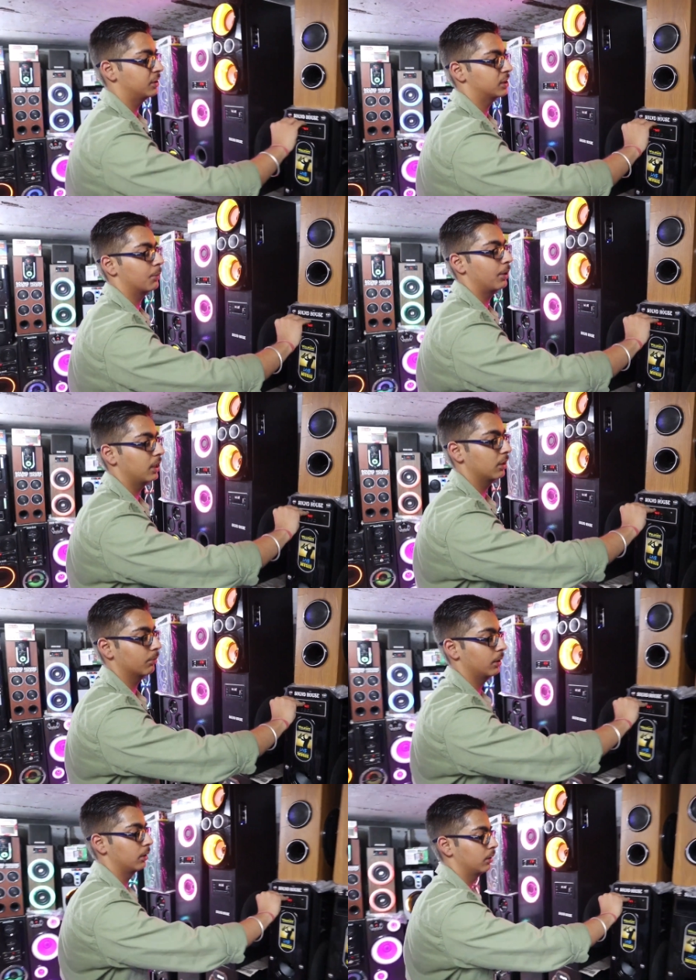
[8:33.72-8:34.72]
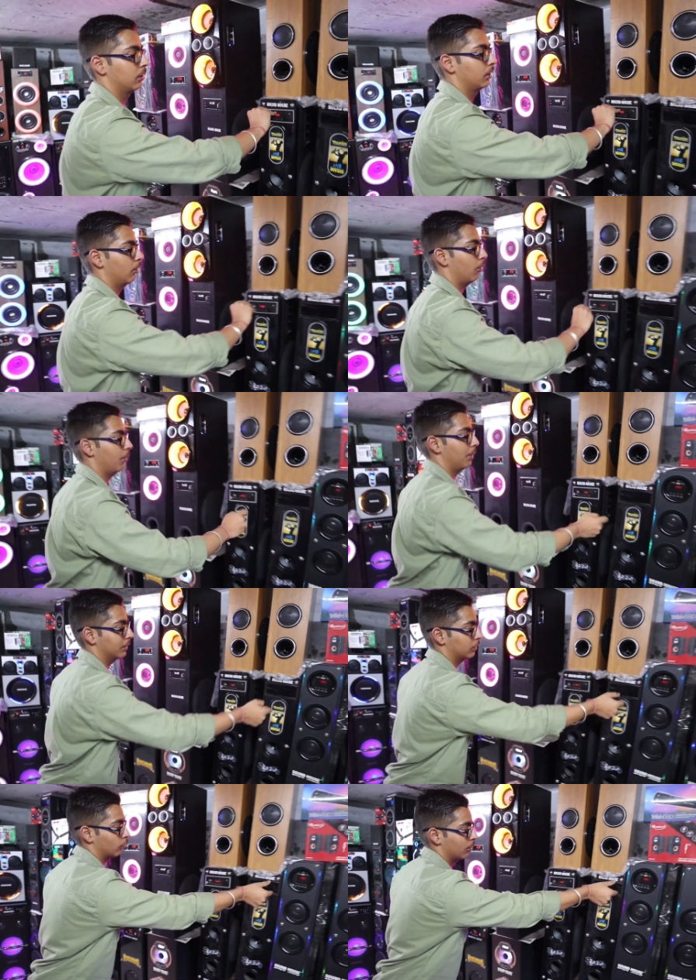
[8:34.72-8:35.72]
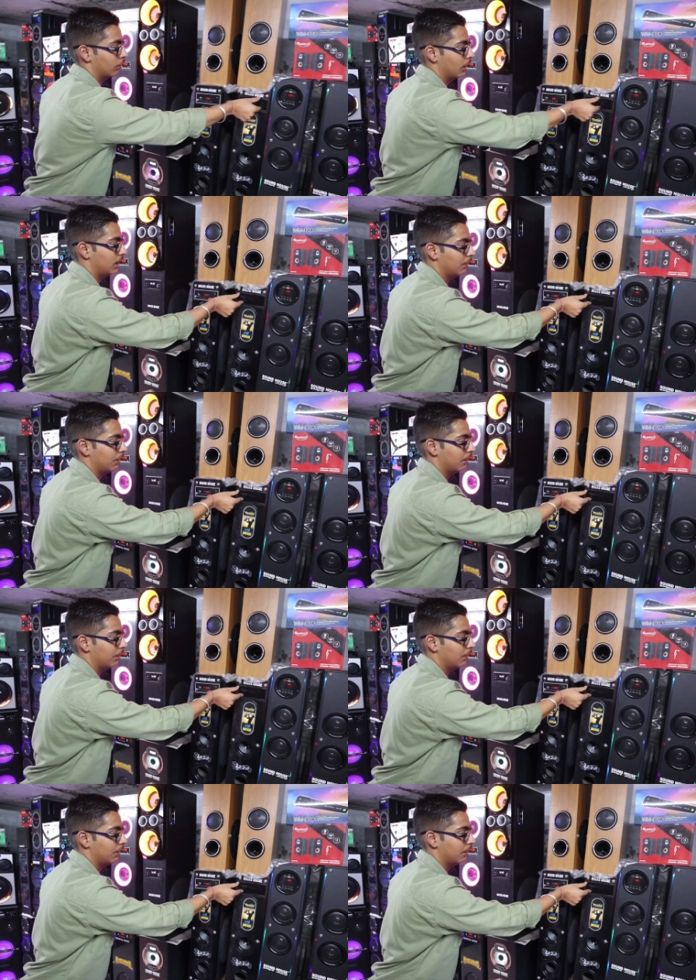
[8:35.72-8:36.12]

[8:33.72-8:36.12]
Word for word: सारी सिस्टम आएगी जी और मेन मतलब तो थोड़ी बहुत